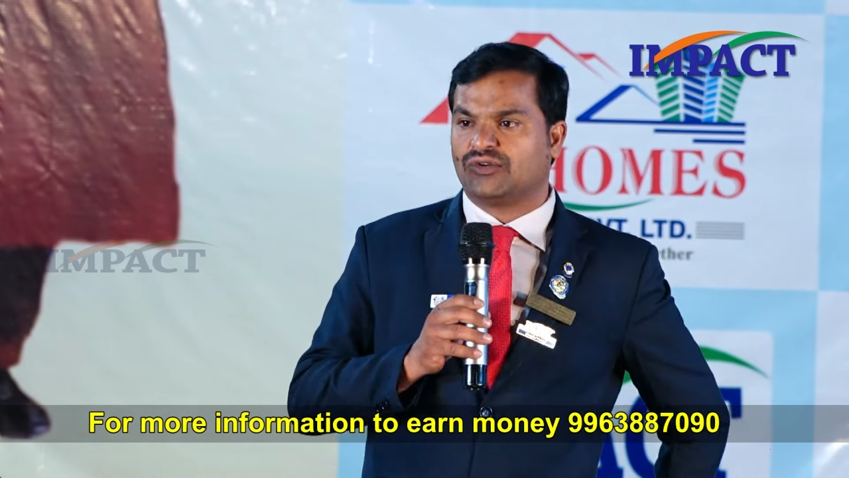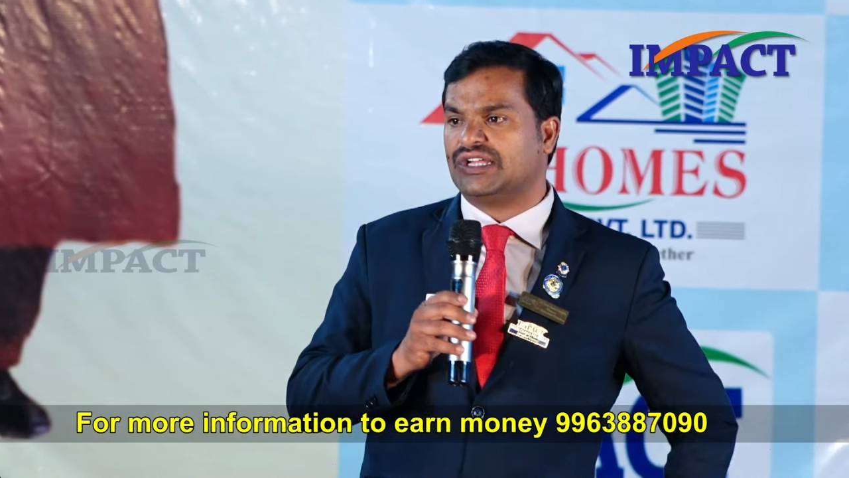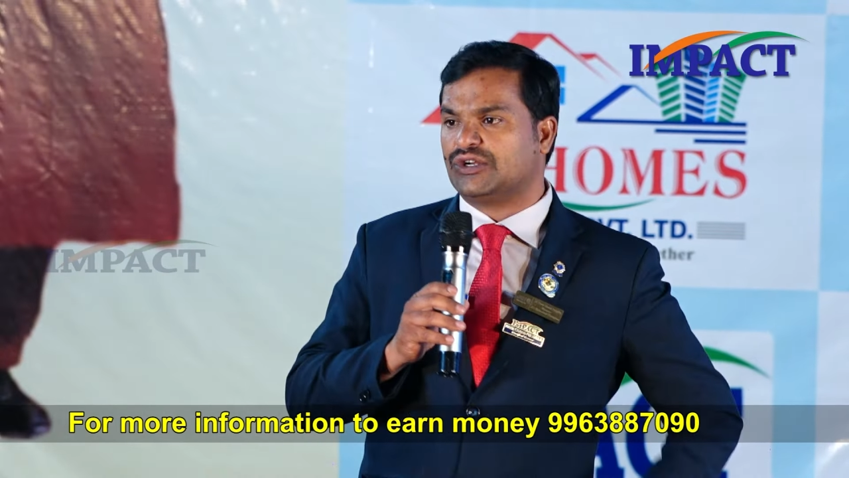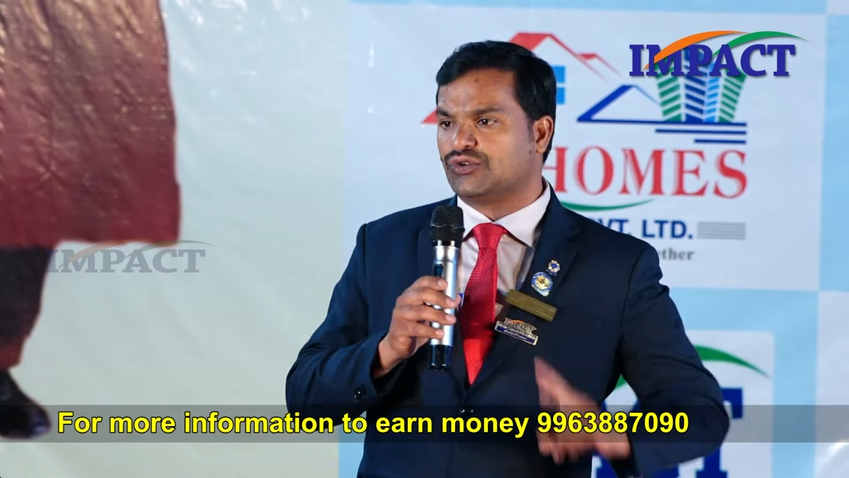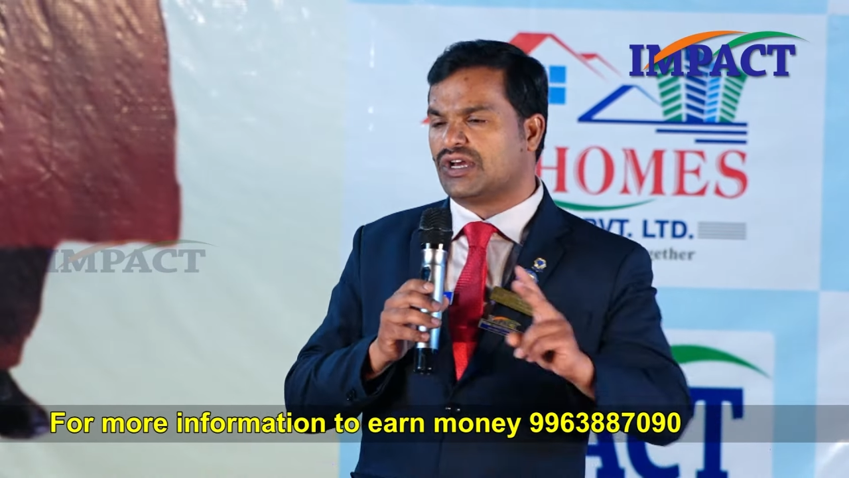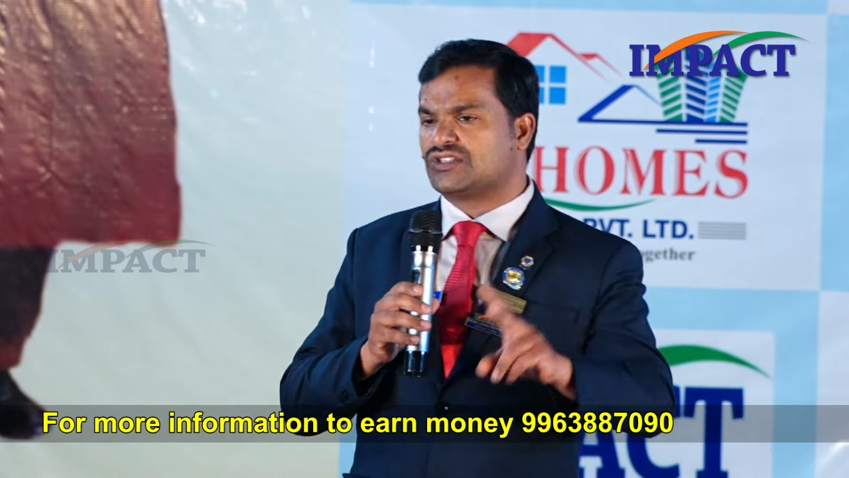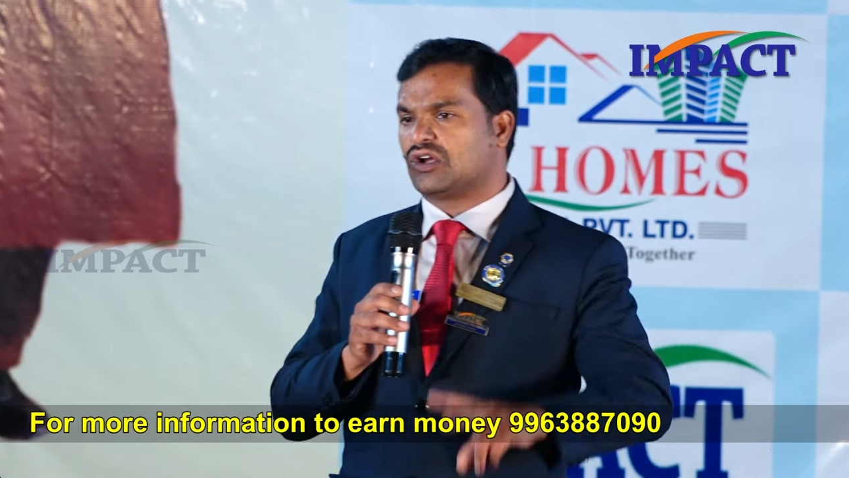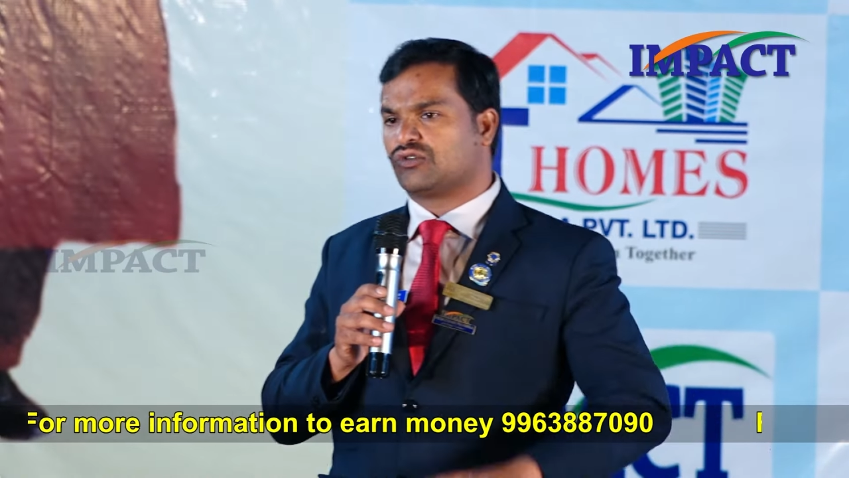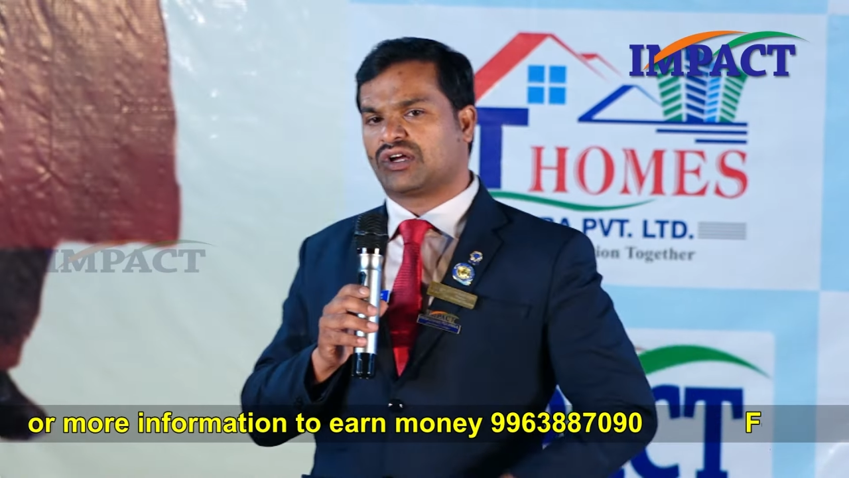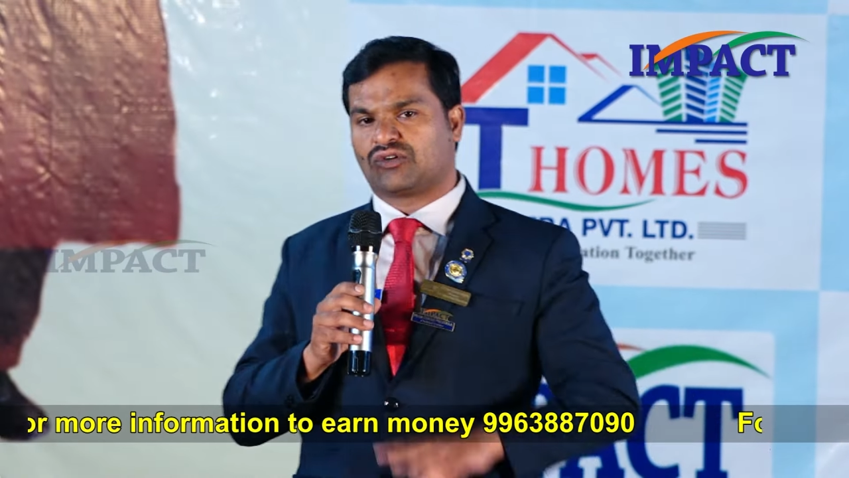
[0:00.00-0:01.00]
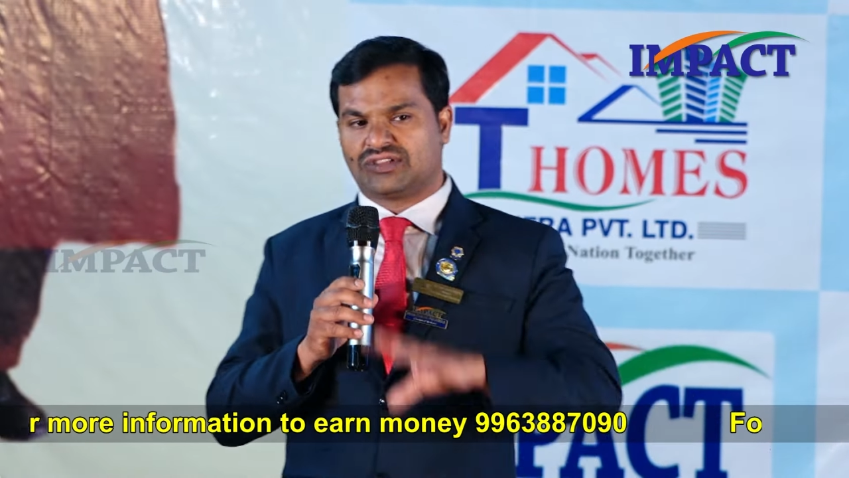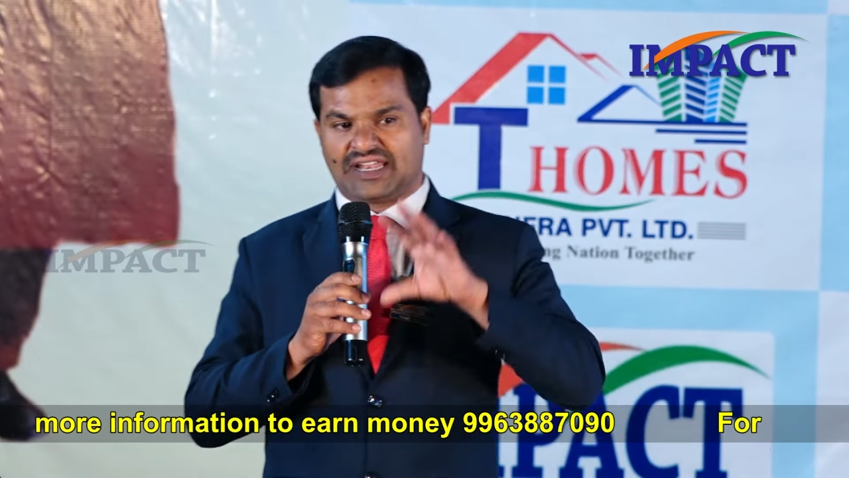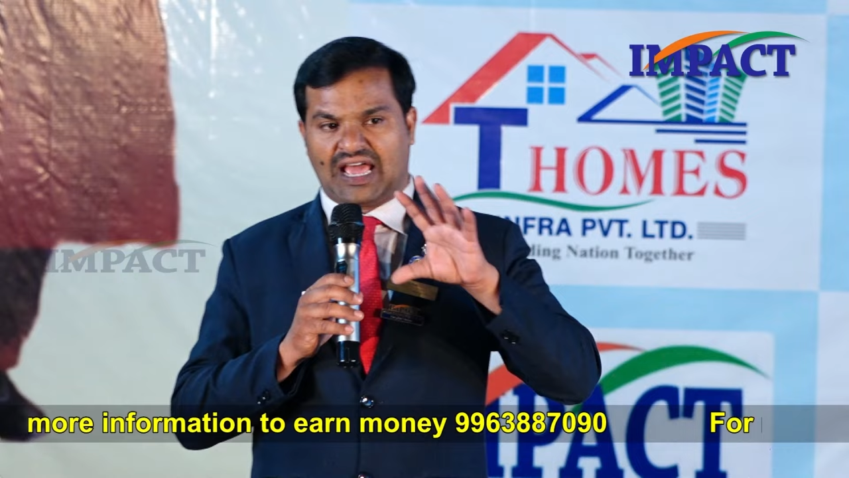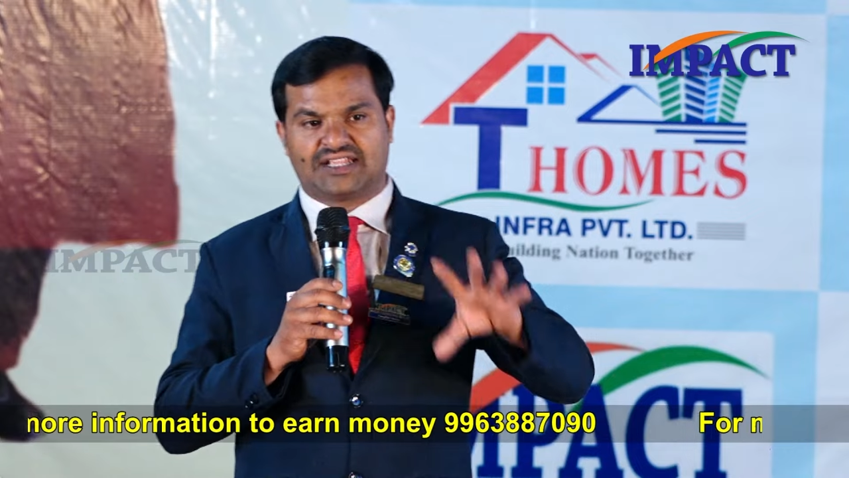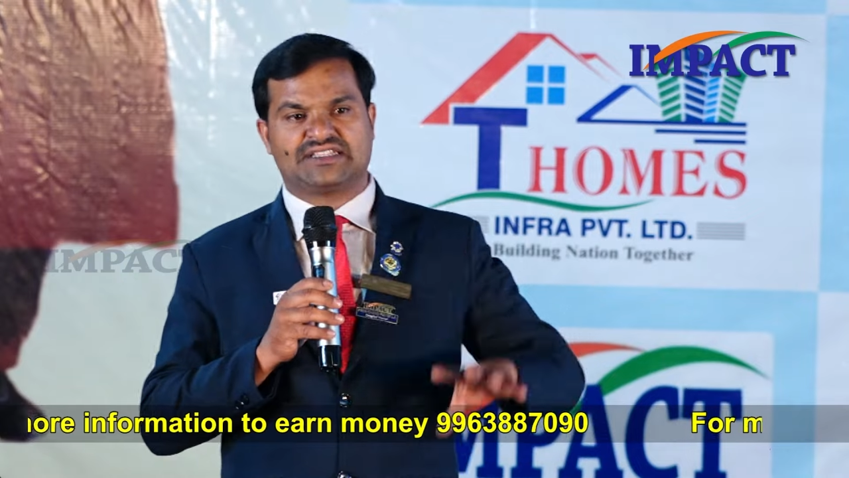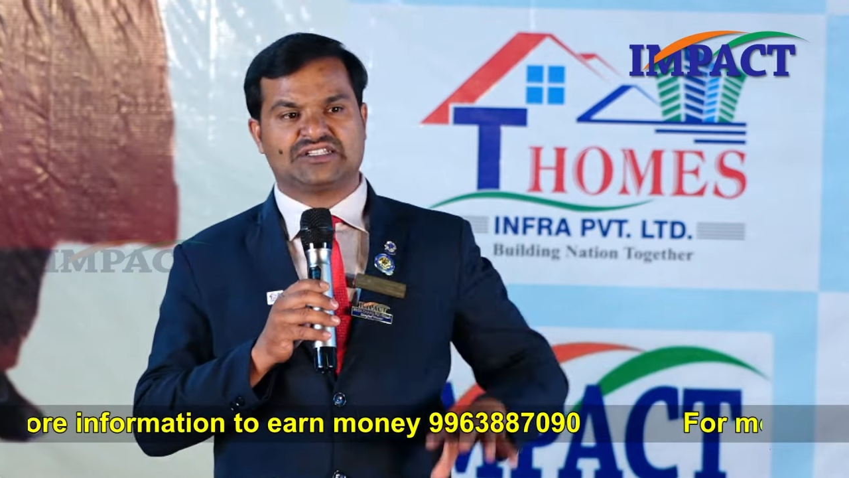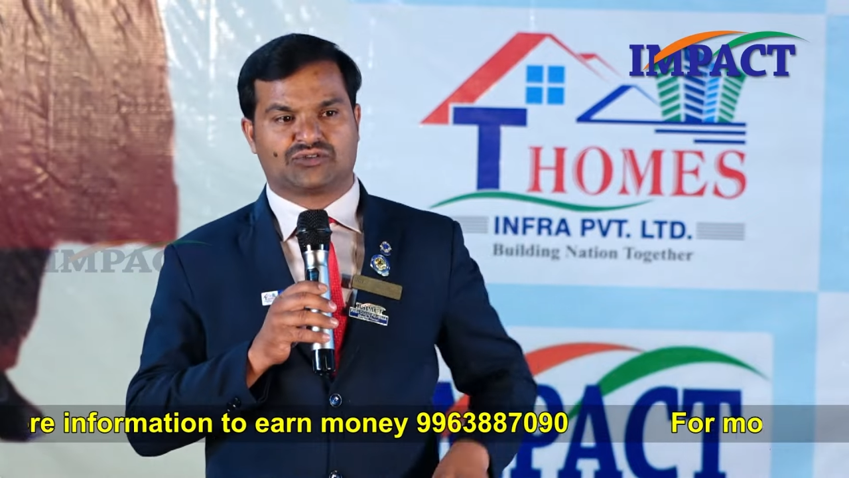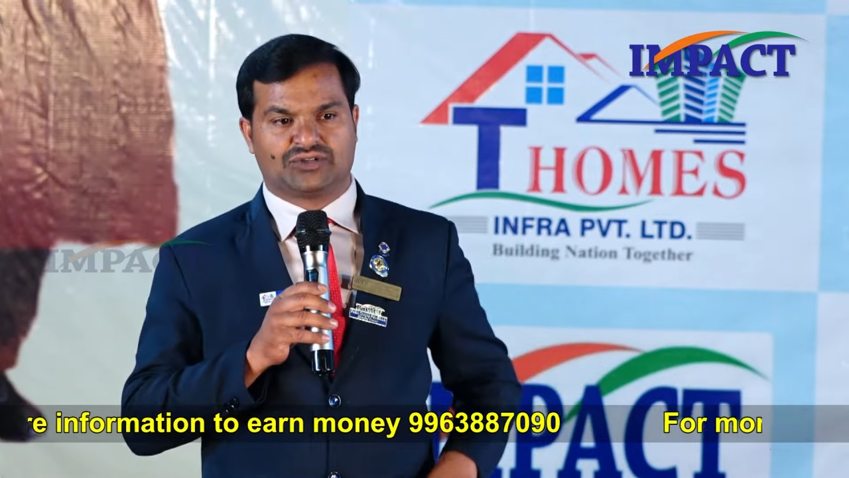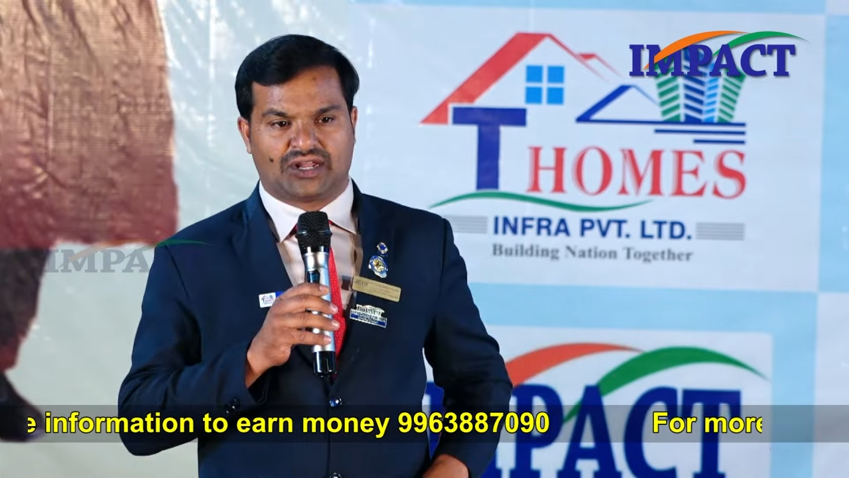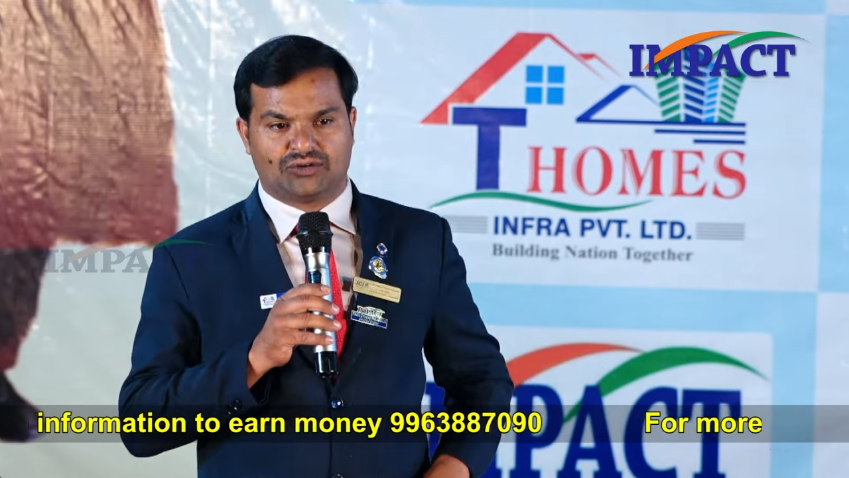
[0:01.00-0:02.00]
ఈ టూ ఇయర్స్లో కూడా కొంత నాలెడ్జ్
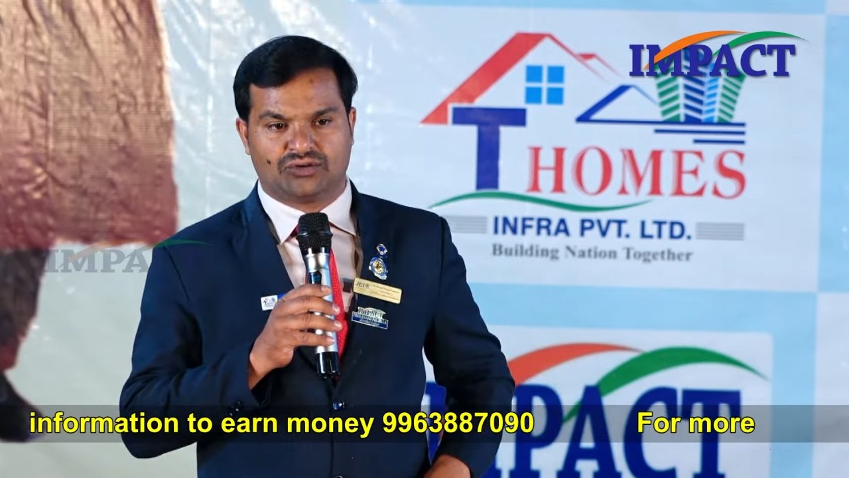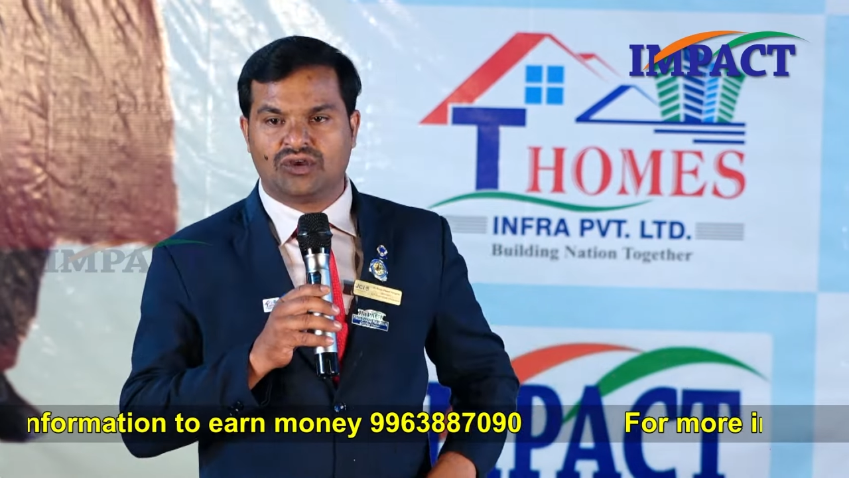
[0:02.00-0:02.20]
తీసుకున్నాను